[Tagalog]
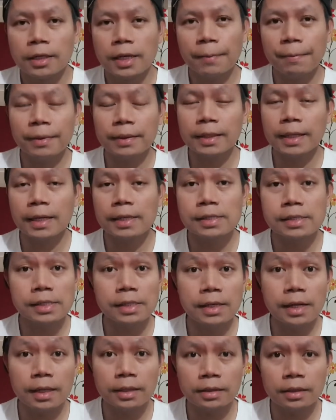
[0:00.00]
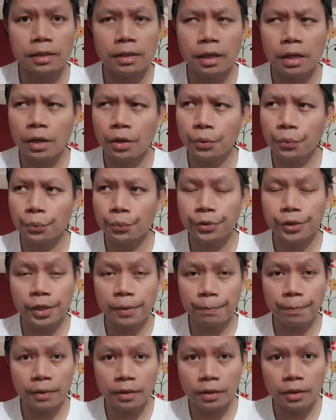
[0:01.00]
Dapat alisin natin na we're
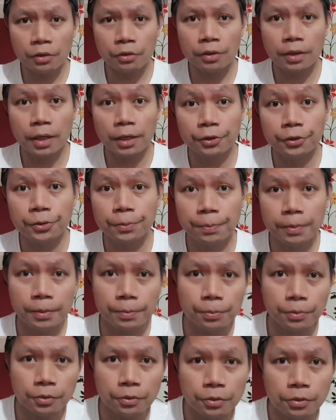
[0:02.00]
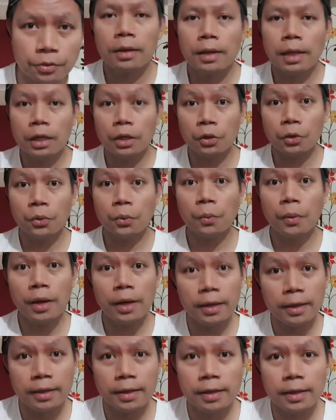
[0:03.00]
depending on other people. Like
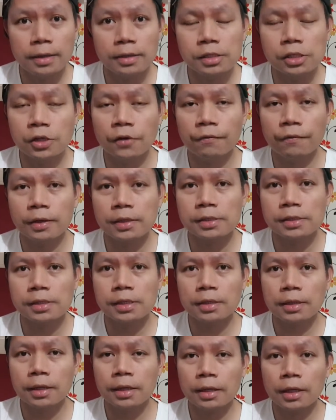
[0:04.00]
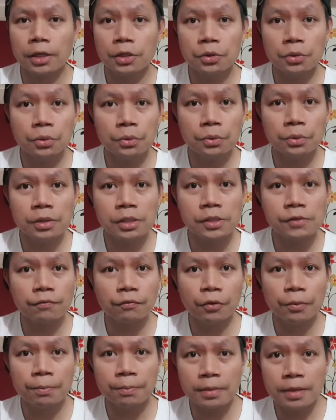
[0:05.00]
kunwari, instead of asking na, can you do this
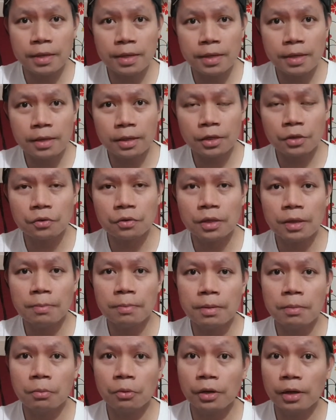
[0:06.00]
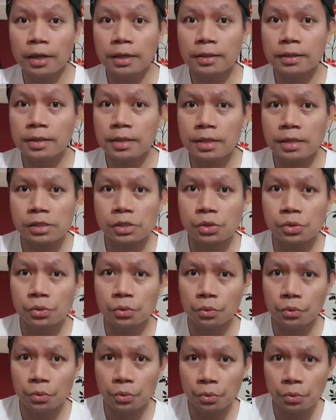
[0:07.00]
for me? Can you give me more ideas
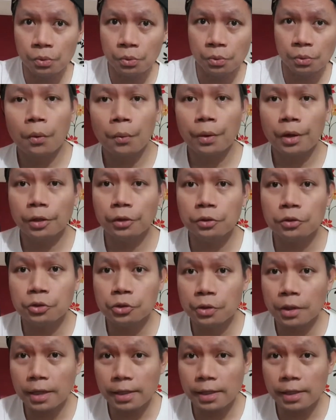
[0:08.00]
to do? Why don't you